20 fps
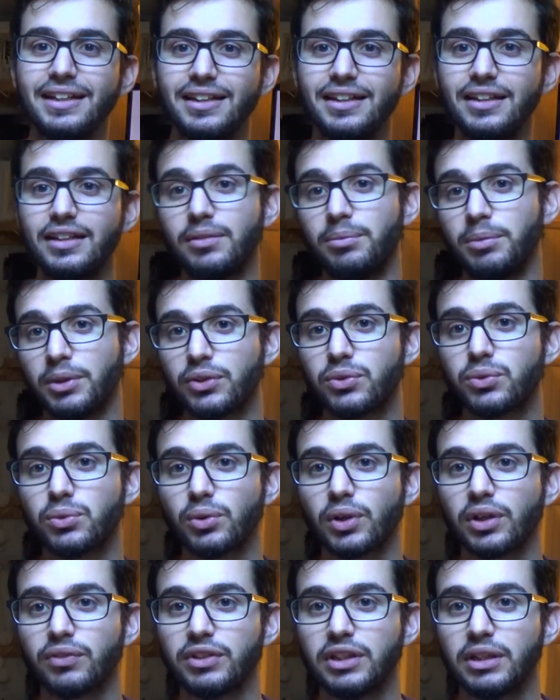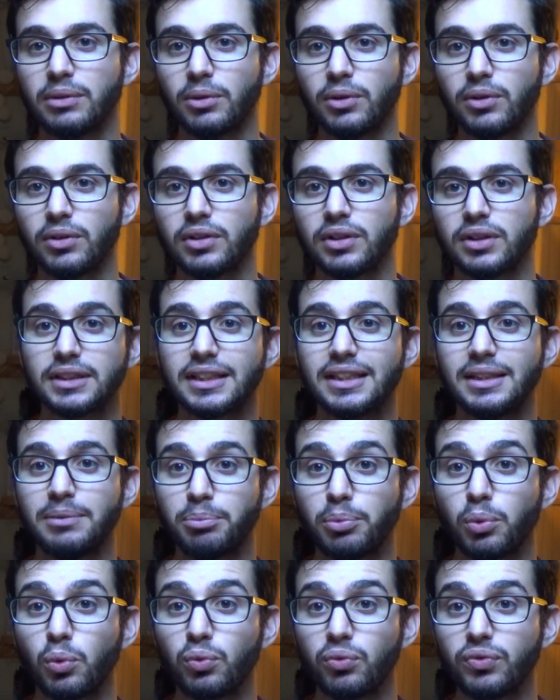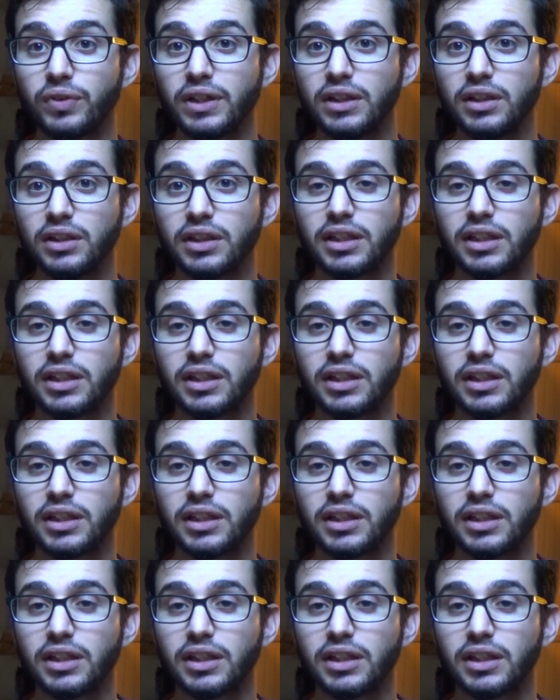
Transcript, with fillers: et bien sûr, évidemment, qui prouvait,